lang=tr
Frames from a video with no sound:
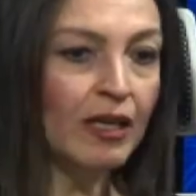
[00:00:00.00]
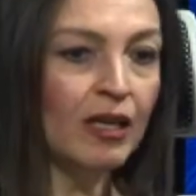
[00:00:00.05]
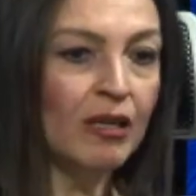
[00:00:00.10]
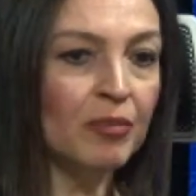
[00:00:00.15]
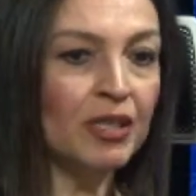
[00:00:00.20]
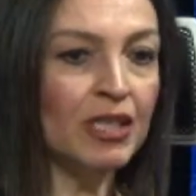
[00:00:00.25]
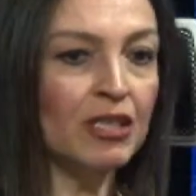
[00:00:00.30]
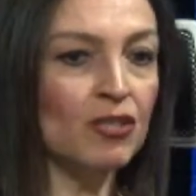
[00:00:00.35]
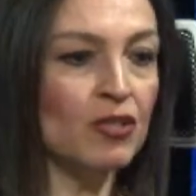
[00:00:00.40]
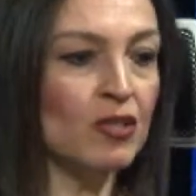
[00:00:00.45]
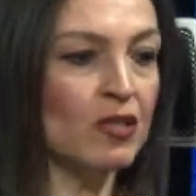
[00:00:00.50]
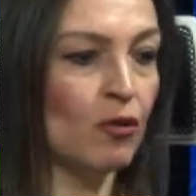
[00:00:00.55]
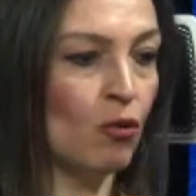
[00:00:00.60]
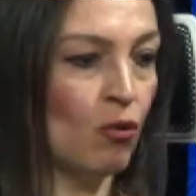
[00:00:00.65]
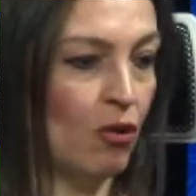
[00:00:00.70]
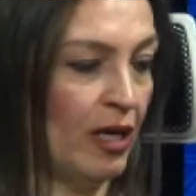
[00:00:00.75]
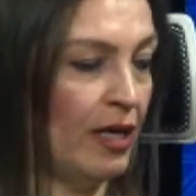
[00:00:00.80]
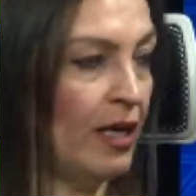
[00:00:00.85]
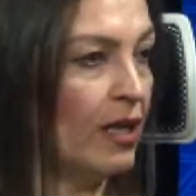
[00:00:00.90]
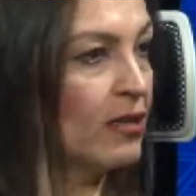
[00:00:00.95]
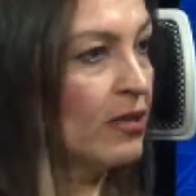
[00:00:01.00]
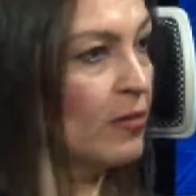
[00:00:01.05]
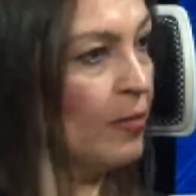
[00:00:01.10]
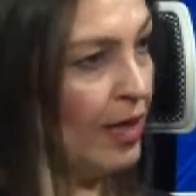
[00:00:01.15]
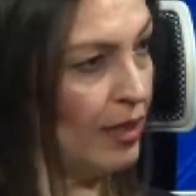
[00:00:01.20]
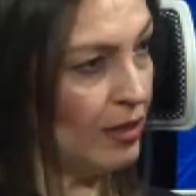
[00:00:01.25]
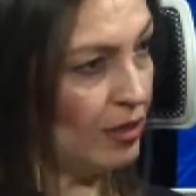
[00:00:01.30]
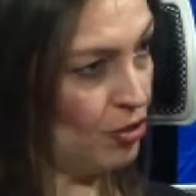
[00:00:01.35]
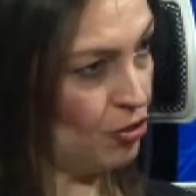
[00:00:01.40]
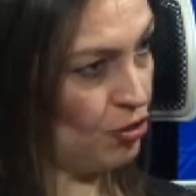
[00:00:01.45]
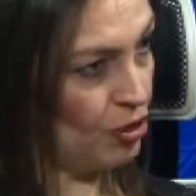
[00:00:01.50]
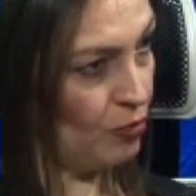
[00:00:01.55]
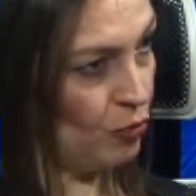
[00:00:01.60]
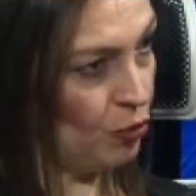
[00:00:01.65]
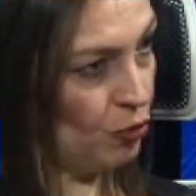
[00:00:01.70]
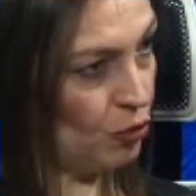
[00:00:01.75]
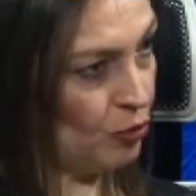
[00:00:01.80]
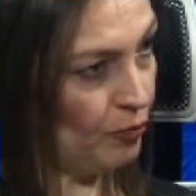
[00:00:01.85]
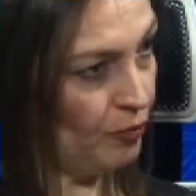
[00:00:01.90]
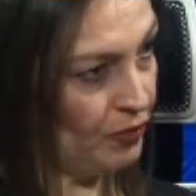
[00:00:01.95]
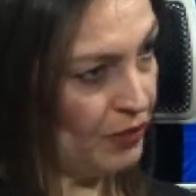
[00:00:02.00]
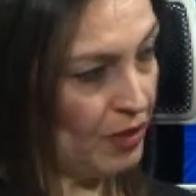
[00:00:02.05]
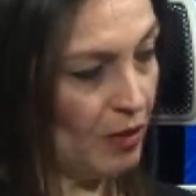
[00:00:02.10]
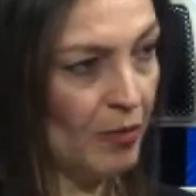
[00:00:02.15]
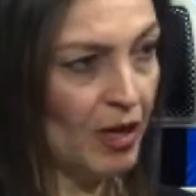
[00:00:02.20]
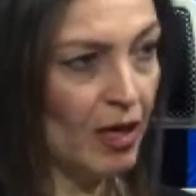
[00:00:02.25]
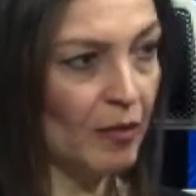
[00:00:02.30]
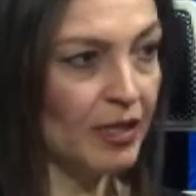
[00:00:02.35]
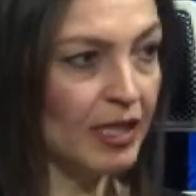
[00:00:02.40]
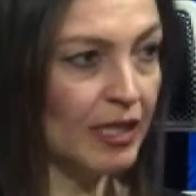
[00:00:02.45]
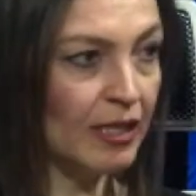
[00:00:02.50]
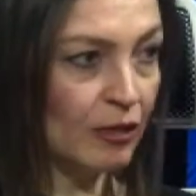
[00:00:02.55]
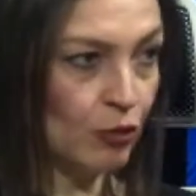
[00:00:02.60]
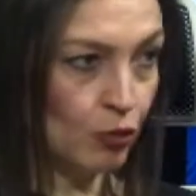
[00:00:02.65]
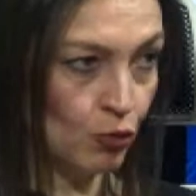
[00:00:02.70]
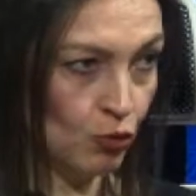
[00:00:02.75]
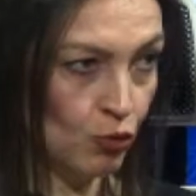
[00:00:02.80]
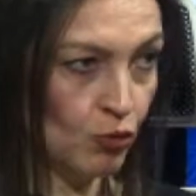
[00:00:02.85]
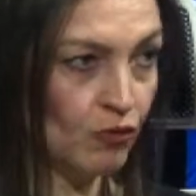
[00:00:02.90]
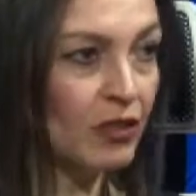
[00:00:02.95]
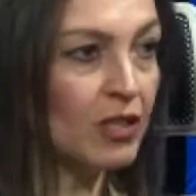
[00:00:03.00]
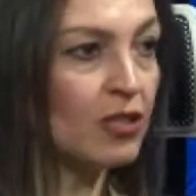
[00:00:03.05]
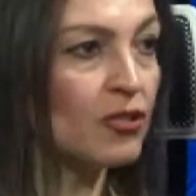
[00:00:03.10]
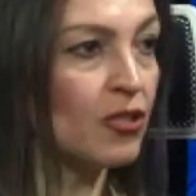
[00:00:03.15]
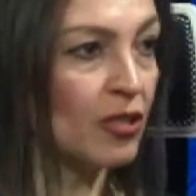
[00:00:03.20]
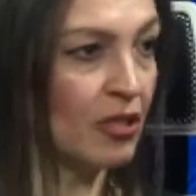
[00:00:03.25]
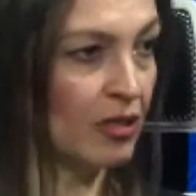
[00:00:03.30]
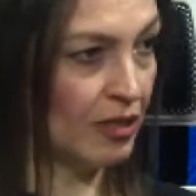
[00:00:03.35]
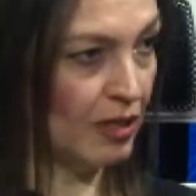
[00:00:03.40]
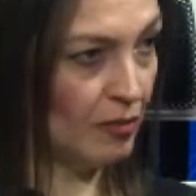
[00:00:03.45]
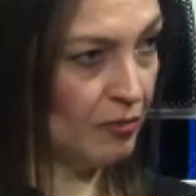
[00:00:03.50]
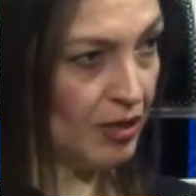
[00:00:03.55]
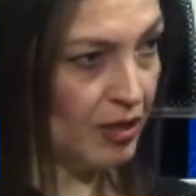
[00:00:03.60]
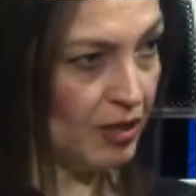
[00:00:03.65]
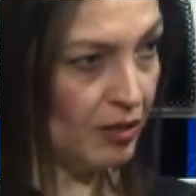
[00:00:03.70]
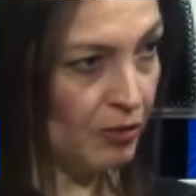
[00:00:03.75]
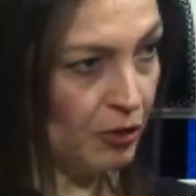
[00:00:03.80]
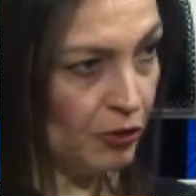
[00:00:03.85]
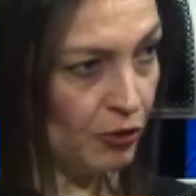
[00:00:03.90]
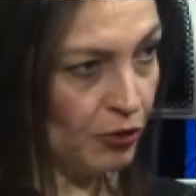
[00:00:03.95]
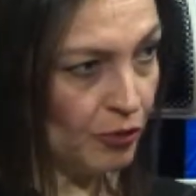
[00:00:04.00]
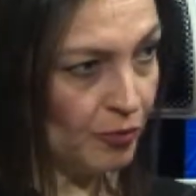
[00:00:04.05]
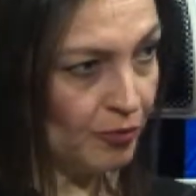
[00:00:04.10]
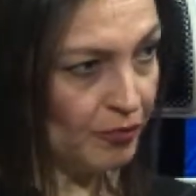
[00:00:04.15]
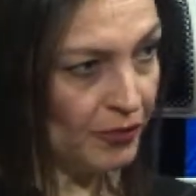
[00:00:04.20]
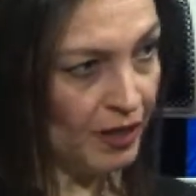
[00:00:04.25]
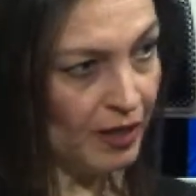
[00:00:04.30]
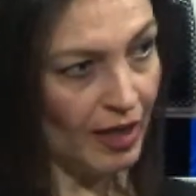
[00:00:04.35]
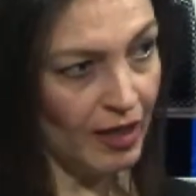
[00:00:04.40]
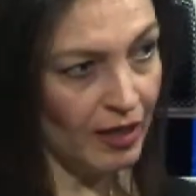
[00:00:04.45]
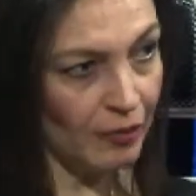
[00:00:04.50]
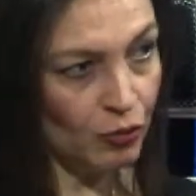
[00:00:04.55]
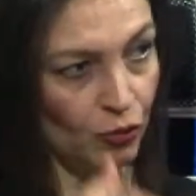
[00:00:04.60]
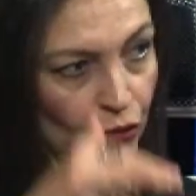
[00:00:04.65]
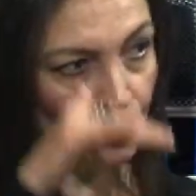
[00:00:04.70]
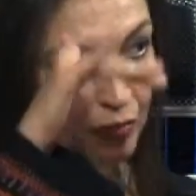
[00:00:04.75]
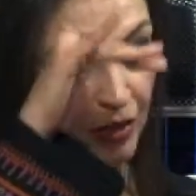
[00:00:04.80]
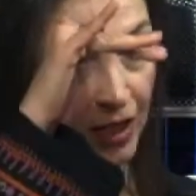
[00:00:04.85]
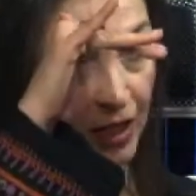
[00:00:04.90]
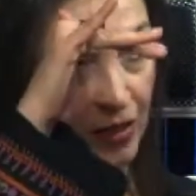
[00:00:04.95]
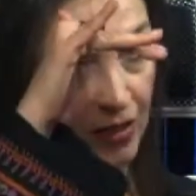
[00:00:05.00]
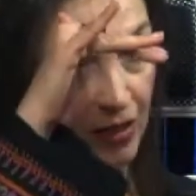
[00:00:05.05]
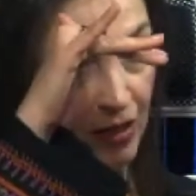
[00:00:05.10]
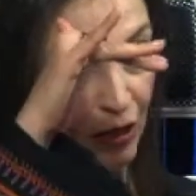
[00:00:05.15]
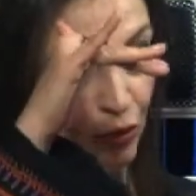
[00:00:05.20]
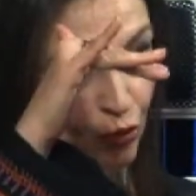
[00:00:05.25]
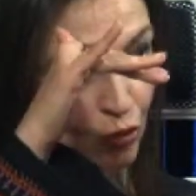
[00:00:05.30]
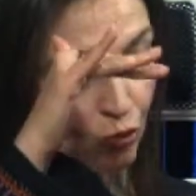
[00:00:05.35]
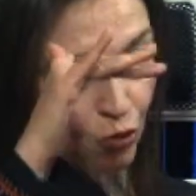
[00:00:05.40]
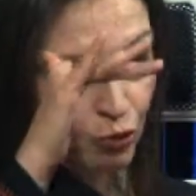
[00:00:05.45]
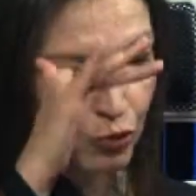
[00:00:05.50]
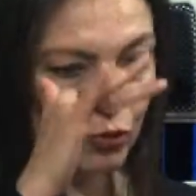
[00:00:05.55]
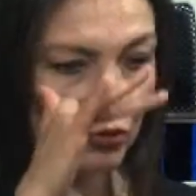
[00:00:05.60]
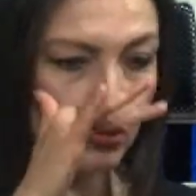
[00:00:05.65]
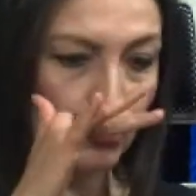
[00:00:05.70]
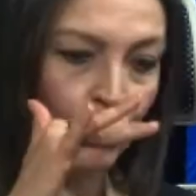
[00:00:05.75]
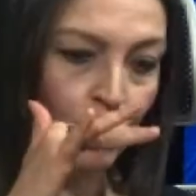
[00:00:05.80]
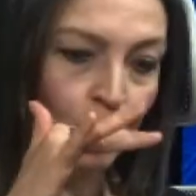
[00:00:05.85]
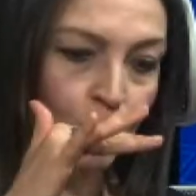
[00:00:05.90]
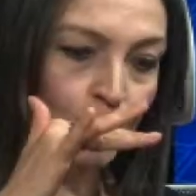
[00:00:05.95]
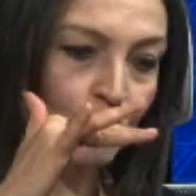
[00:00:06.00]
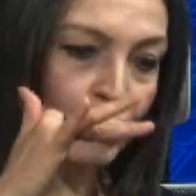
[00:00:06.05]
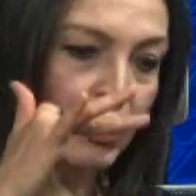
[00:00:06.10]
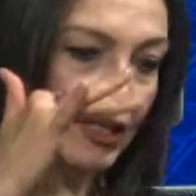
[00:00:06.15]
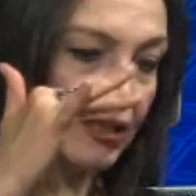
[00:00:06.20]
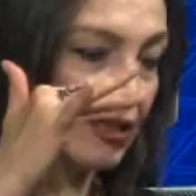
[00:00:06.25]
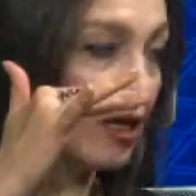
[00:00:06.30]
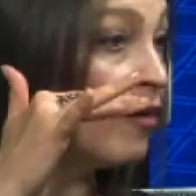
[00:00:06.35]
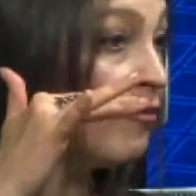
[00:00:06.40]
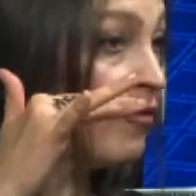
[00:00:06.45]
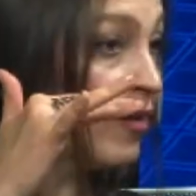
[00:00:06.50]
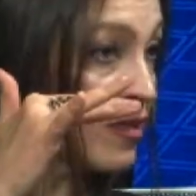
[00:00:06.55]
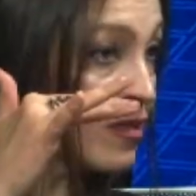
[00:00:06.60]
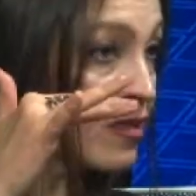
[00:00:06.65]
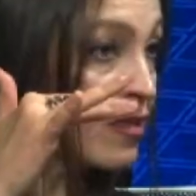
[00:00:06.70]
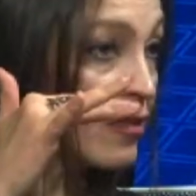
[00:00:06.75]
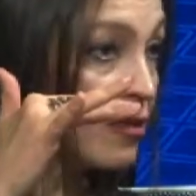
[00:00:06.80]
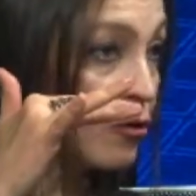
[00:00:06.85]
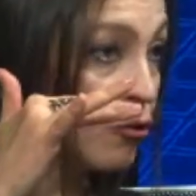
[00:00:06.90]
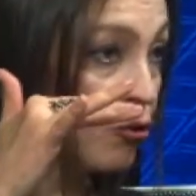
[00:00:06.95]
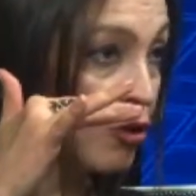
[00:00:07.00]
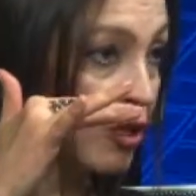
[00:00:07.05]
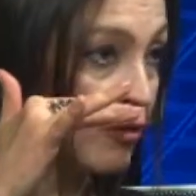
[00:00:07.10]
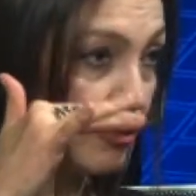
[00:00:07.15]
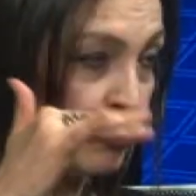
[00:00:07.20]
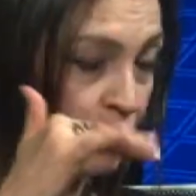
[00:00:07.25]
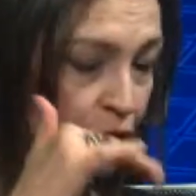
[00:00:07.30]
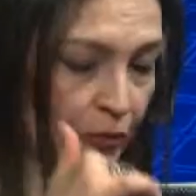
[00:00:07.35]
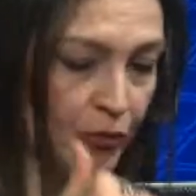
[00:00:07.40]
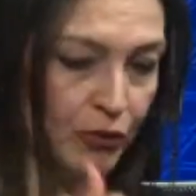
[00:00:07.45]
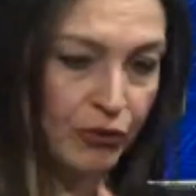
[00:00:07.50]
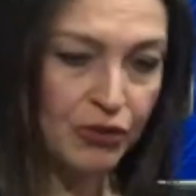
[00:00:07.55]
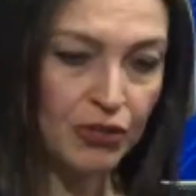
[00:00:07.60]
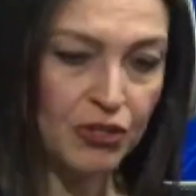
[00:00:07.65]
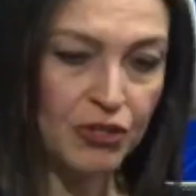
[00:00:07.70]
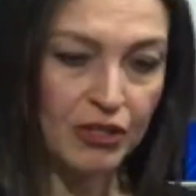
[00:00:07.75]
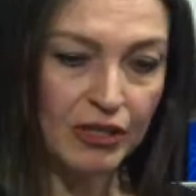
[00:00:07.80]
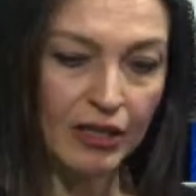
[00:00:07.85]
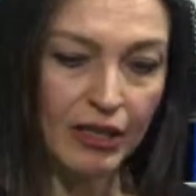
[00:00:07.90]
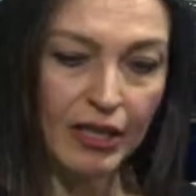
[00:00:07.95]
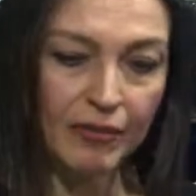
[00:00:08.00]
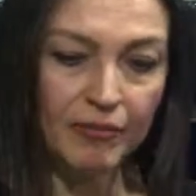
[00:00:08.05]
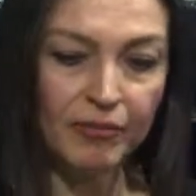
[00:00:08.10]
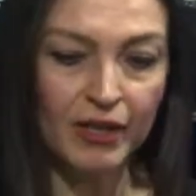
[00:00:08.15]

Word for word: Birincisi o hayatı ben yaşamıyorum. Tamamıyla nötrüm ve dışarıdan bakabiliyorum. Yani boyum biraz daha uzun. Onun gördüğünden daha fazlasını görebiliyorum onun içinde.